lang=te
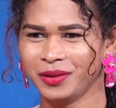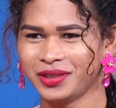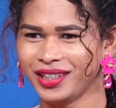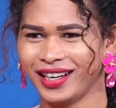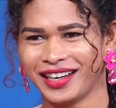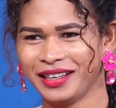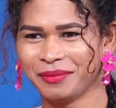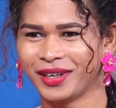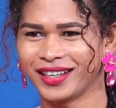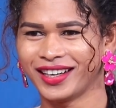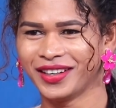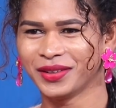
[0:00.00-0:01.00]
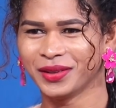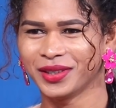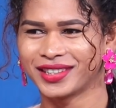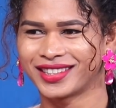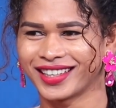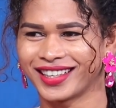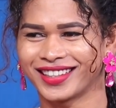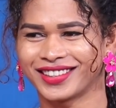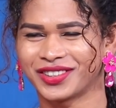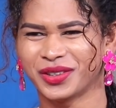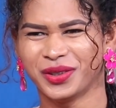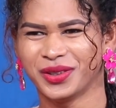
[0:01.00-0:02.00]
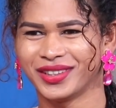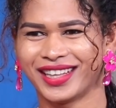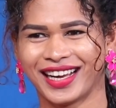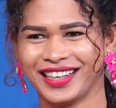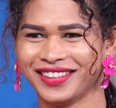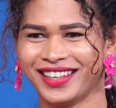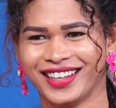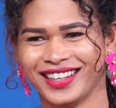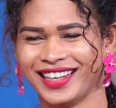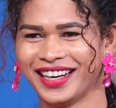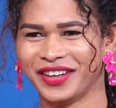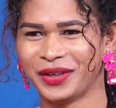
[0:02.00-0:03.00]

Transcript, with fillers: నుంచి ఇలానే మాట్లాడుతూ వచ్చా సో దానివల్ల ఇలా